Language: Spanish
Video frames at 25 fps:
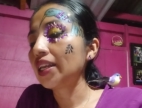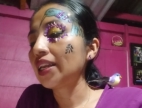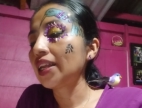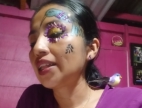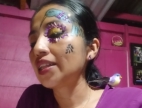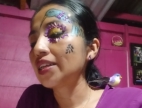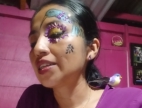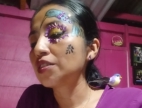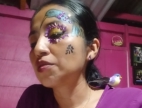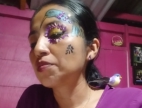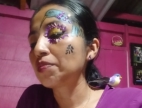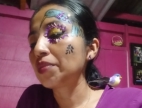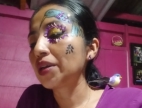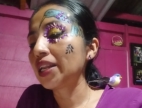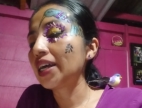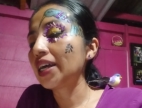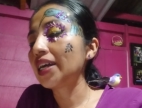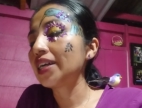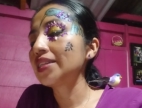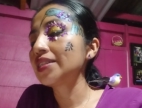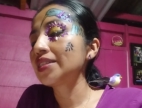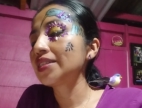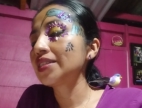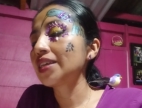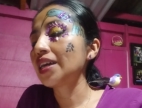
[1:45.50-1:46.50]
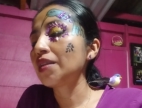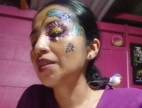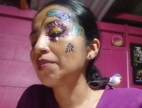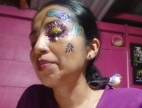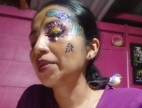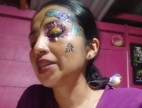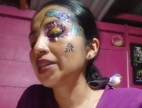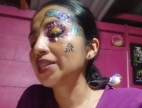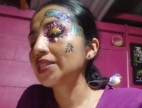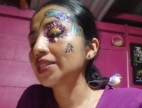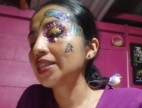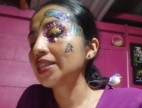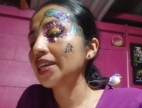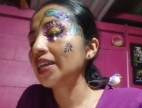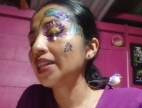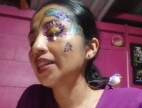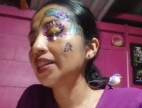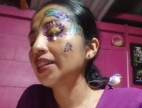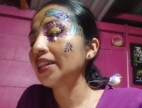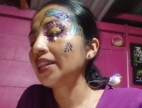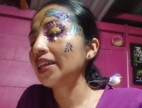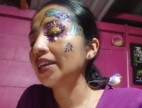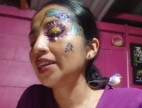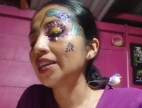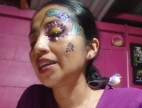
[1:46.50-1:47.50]
Llena de esperanza el
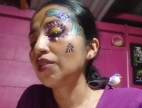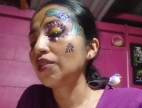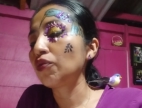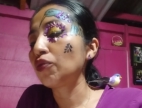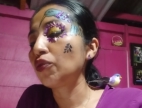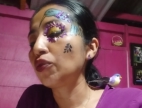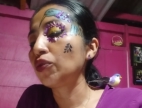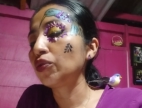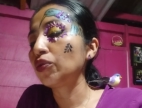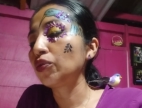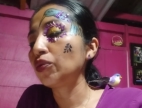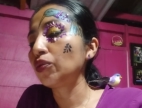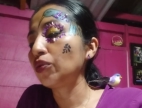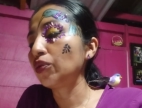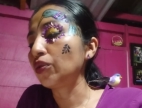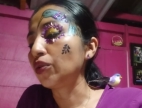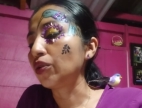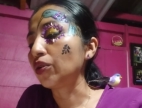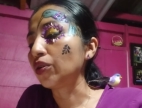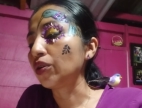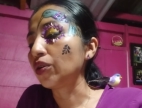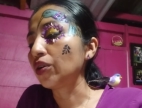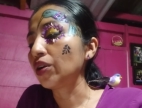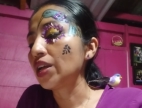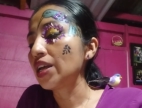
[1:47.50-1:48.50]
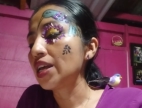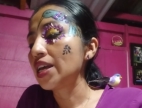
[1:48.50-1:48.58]
presente y el futuro.